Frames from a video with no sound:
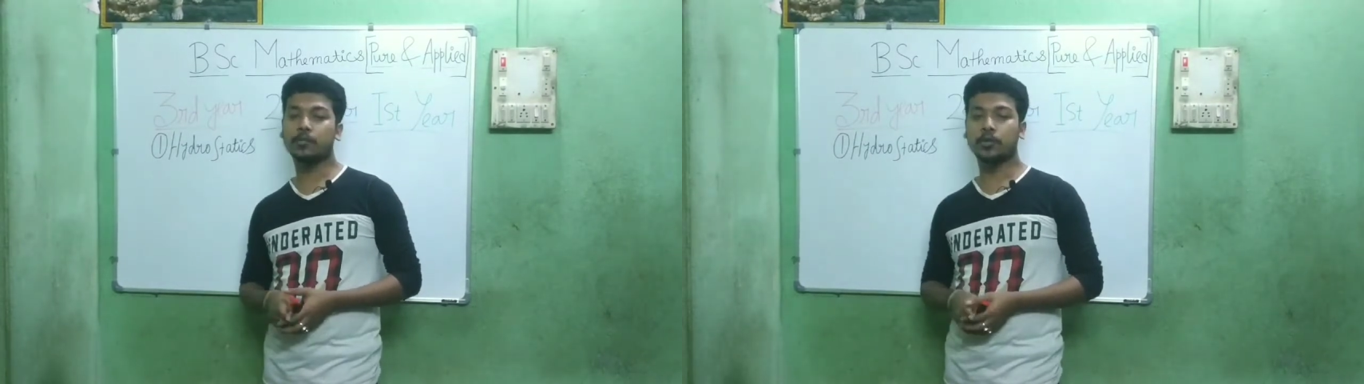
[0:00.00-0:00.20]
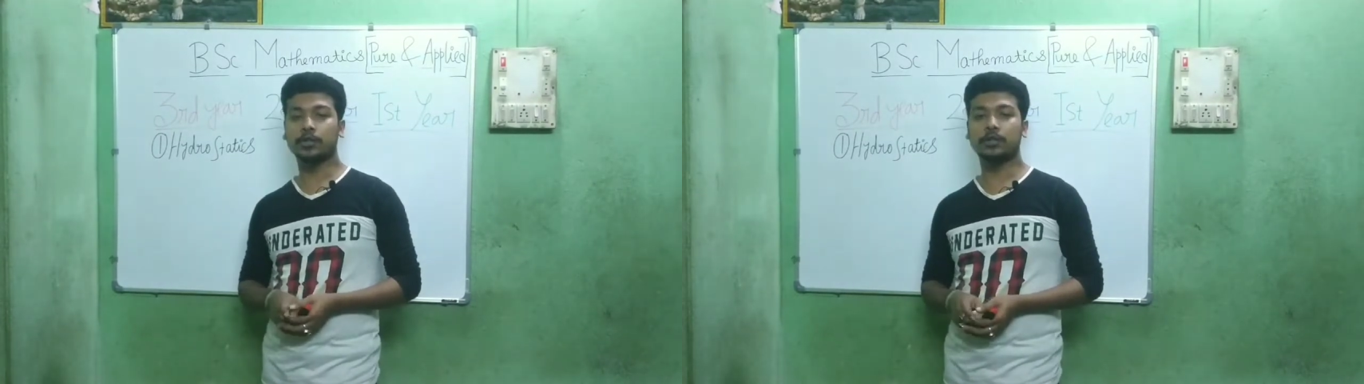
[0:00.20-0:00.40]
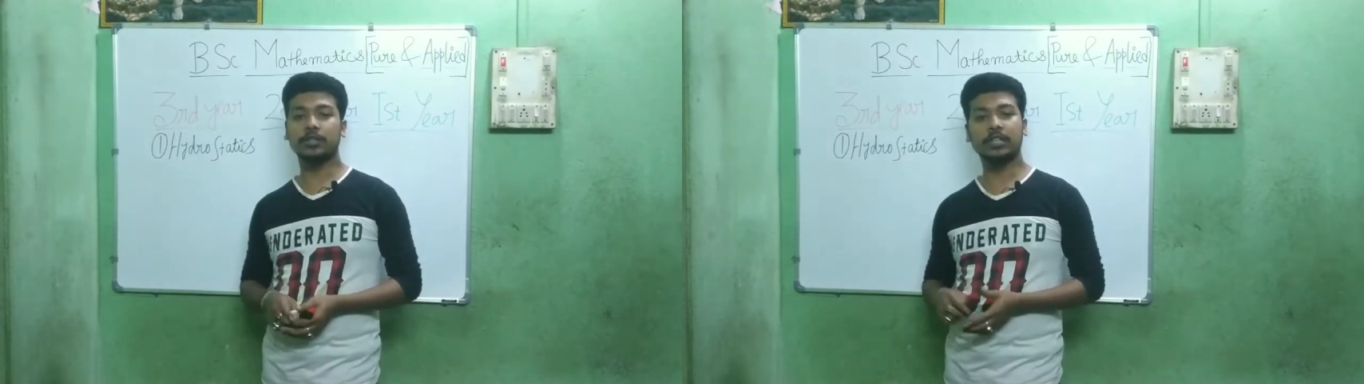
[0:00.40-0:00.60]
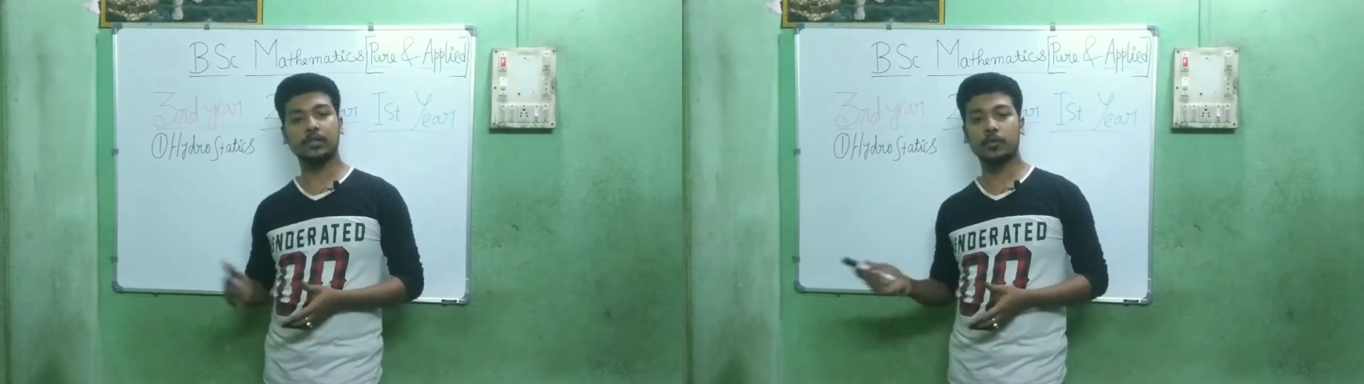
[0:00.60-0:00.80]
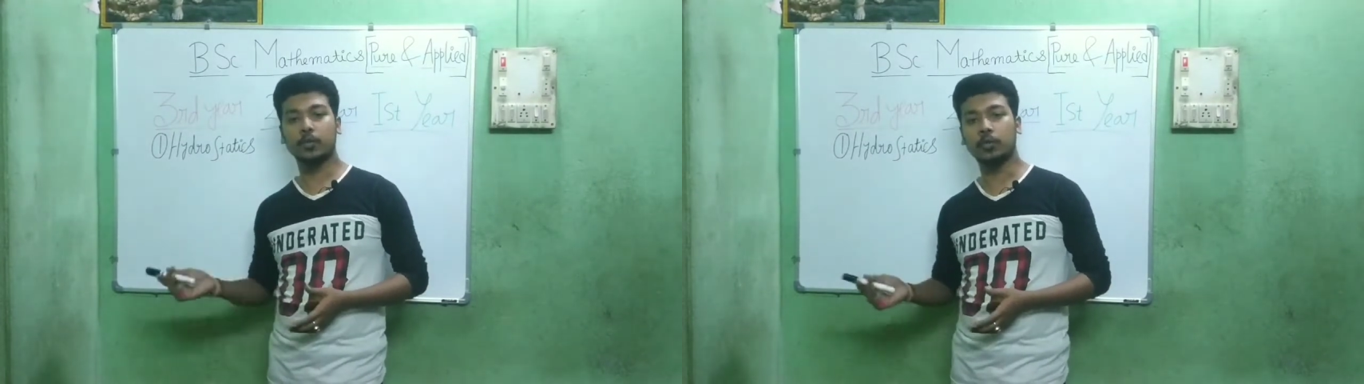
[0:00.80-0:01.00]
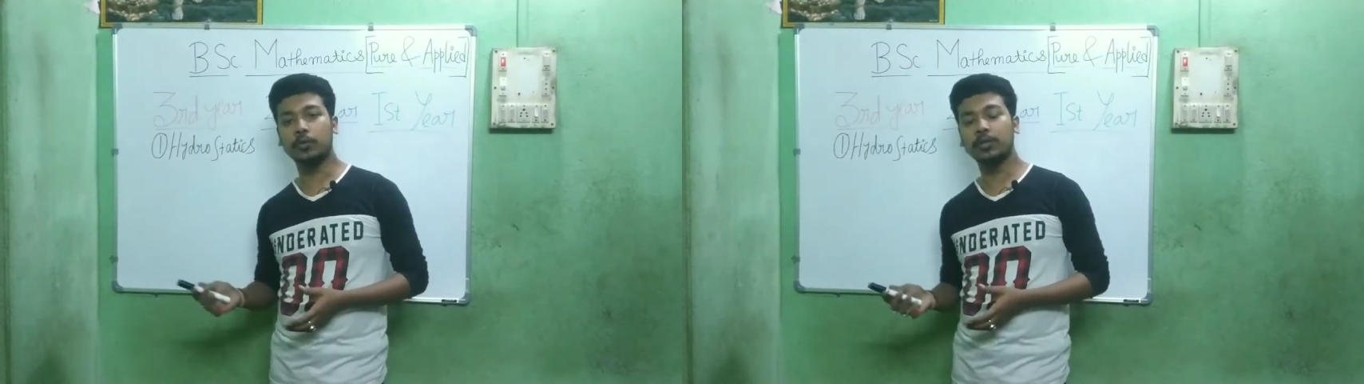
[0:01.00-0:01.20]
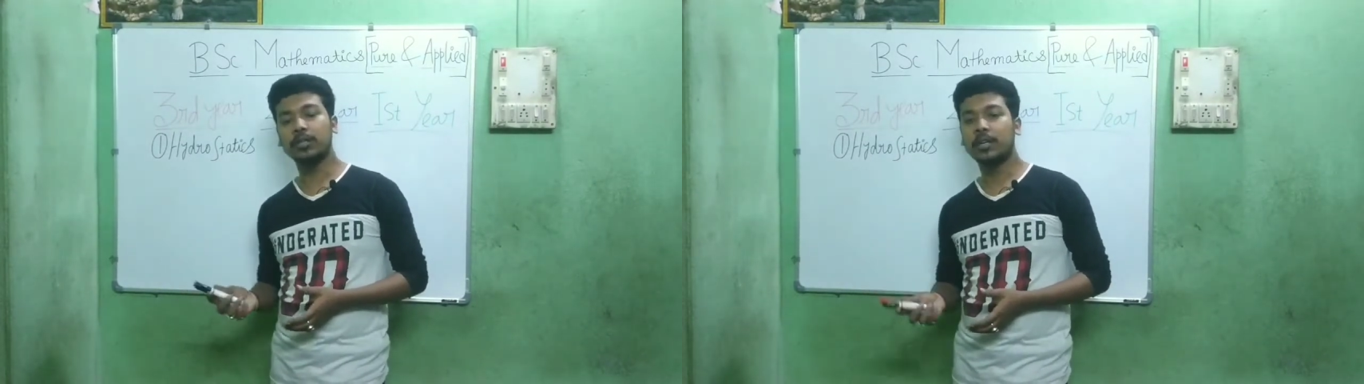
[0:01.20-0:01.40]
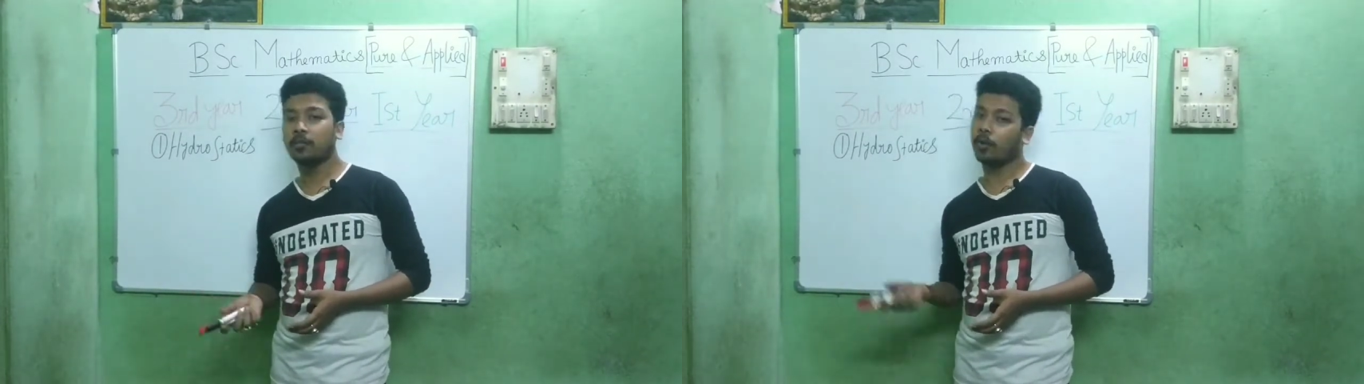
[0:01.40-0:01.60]
করতে করতে কিছু পড়ব
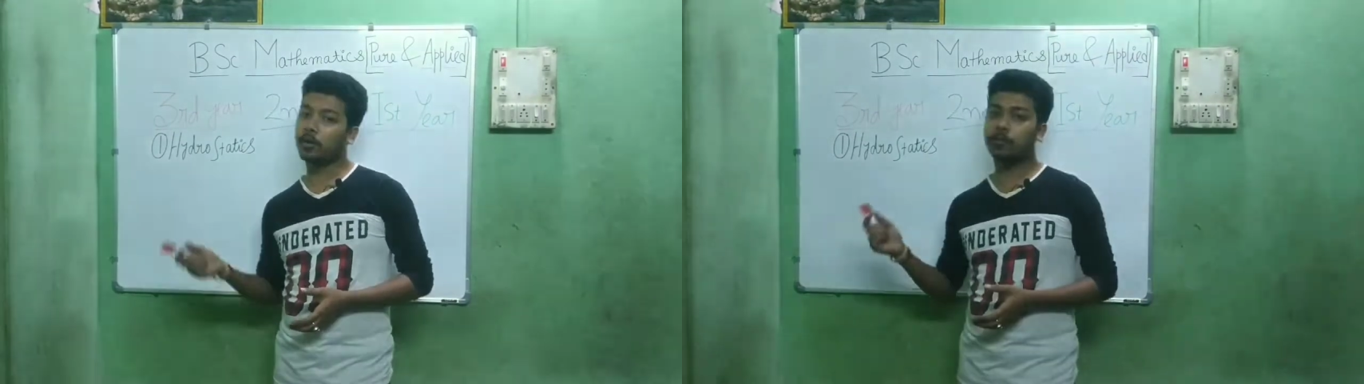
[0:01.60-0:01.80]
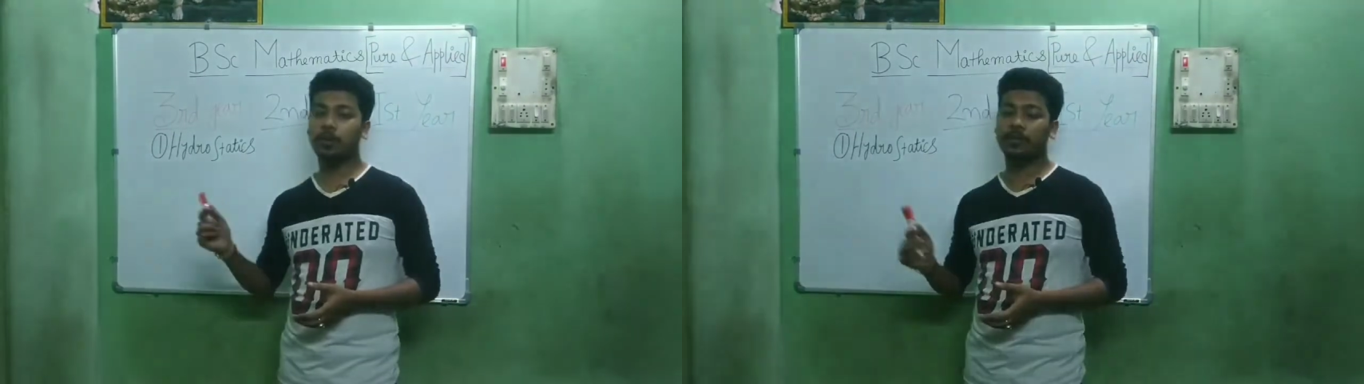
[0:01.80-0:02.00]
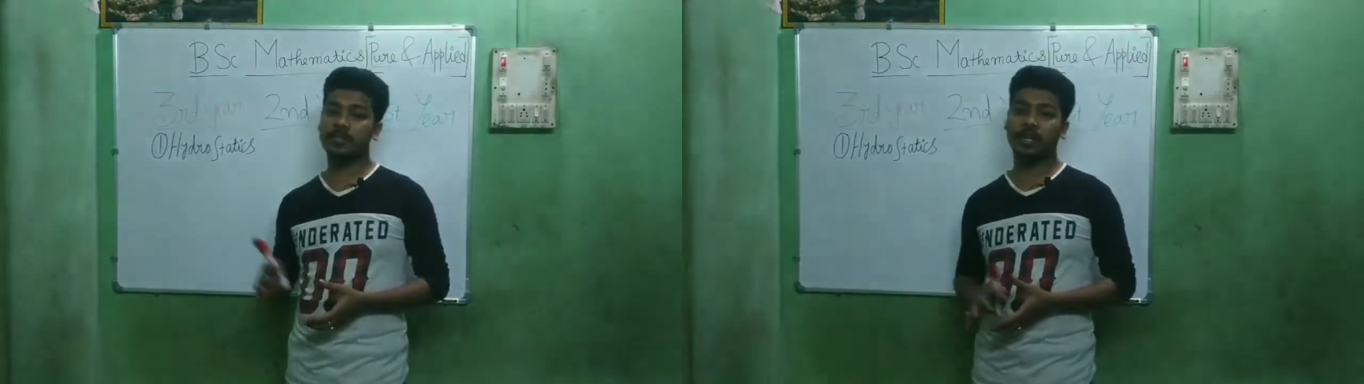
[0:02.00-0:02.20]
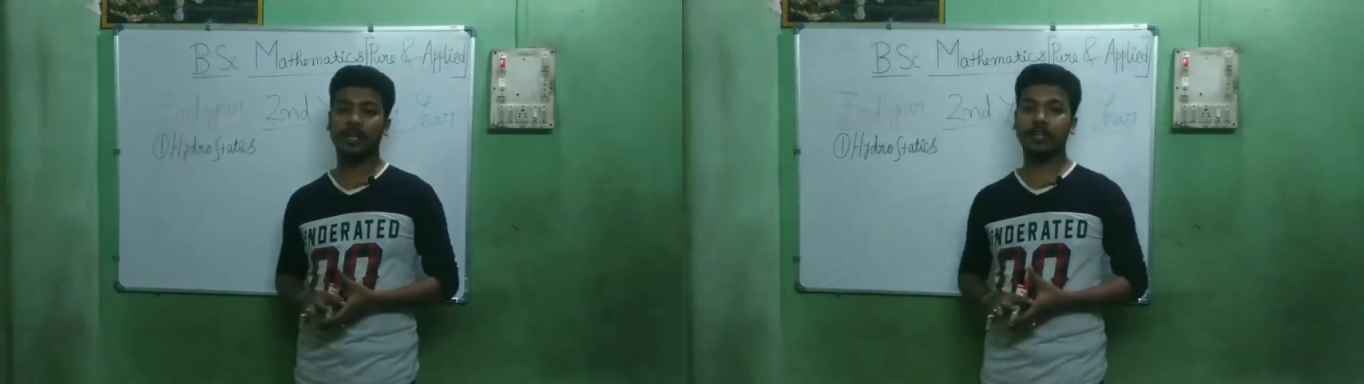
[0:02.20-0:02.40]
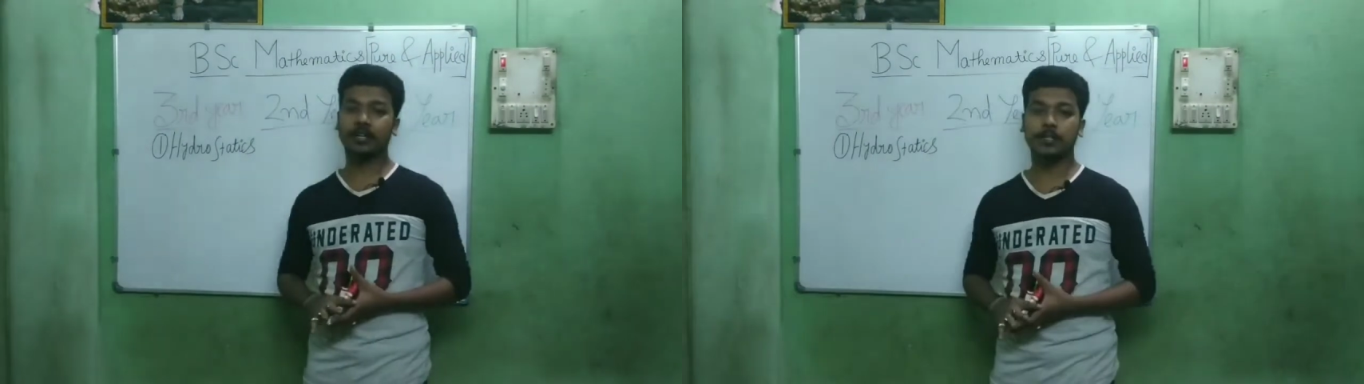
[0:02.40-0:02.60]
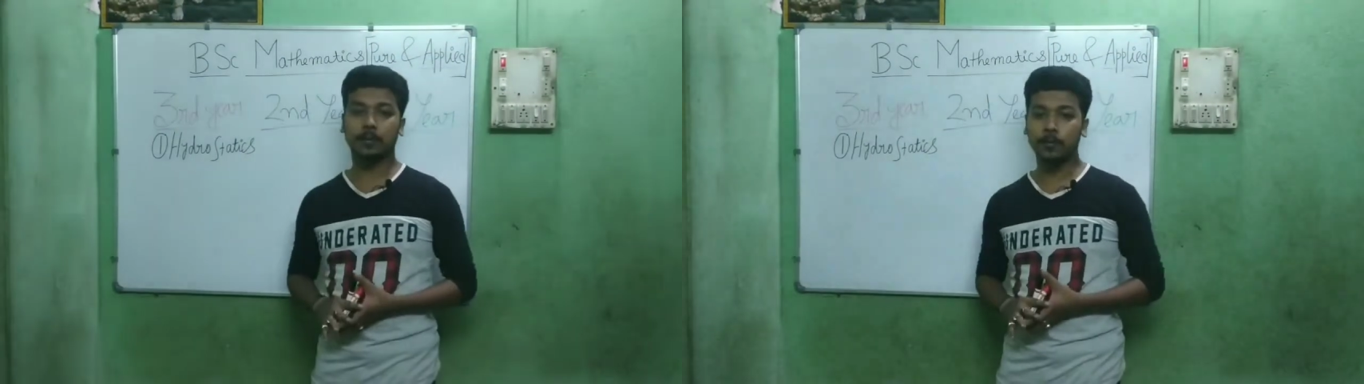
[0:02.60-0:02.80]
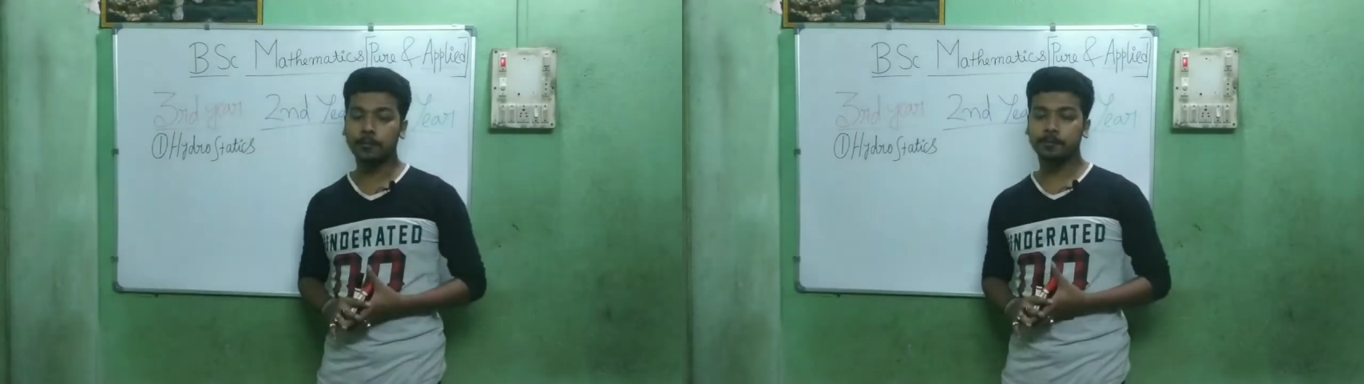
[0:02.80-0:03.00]
পড়ার পর আমরা সেকেন্ড ইয়ারে যাবো